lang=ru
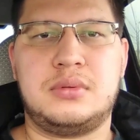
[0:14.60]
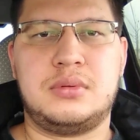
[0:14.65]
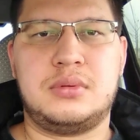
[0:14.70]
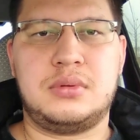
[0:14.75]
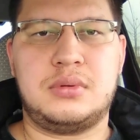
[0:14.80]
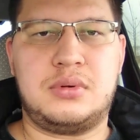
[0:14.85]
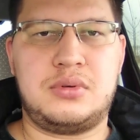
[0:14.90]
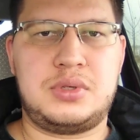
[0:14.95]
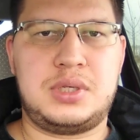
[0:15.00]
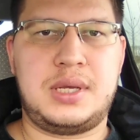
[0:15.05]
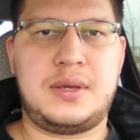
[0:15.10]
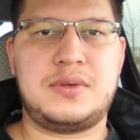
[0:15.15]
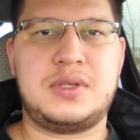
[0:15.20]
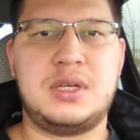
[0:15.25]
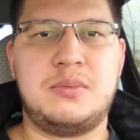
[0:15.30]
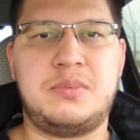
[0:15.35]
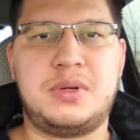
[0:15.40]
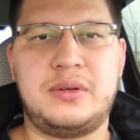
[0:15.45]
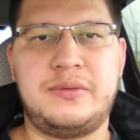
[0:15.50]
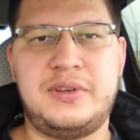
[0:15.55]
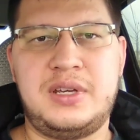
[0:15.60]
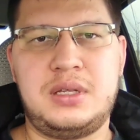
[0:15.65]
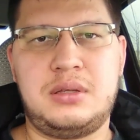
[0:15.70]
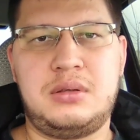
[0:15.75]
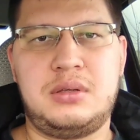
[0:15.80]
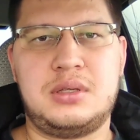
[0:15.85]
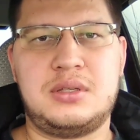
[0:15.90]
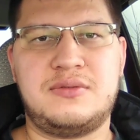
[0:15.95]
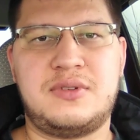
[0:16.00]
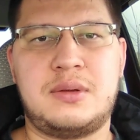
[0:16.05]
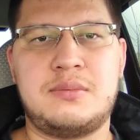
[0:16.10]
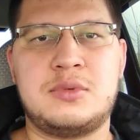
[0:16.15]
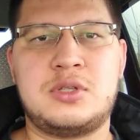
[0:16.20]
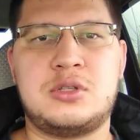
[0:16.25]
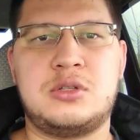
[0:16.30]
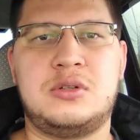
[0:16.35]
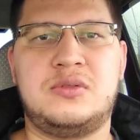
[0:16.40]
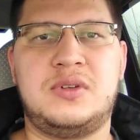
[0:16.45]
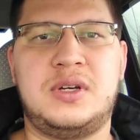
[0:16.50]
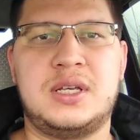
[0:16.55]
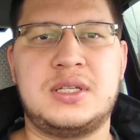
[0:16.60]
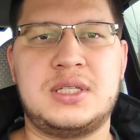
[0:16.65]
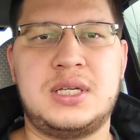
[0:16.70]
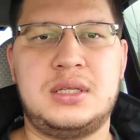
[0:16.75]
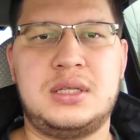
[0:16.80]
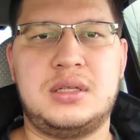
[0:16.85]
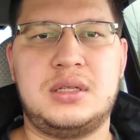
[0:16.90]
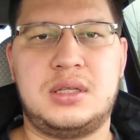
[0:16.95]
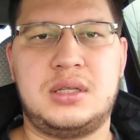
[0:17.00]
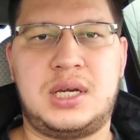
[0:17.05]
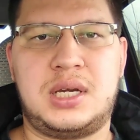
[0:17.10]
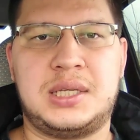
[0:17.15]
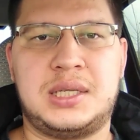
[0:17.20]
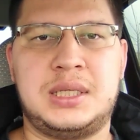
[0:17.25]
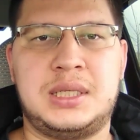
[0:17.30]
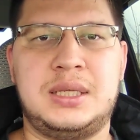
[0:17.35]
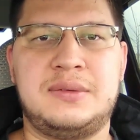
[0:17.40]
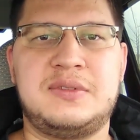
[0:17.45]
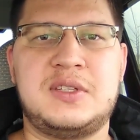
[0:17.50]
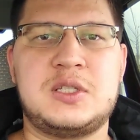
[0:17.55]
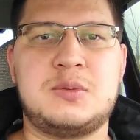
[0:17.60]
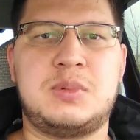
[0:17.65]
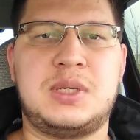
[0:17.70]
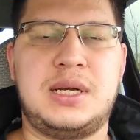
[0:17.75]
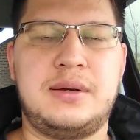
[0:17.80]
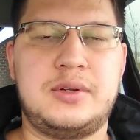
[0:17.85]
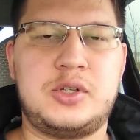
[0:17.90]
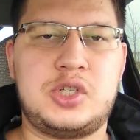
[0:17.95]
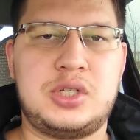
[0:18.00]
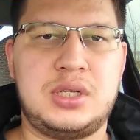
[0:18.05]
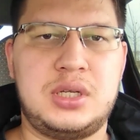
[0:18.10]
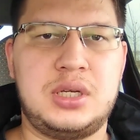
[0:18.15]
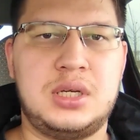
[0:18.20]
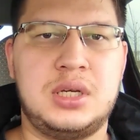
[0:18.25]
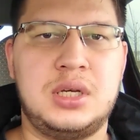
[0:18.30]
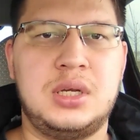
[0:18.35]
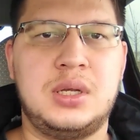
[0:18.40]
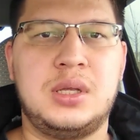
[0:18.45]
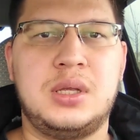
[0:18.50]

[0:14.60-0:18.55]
Друзья, всем привет! С вами снова Азат, это канал Автосправочная.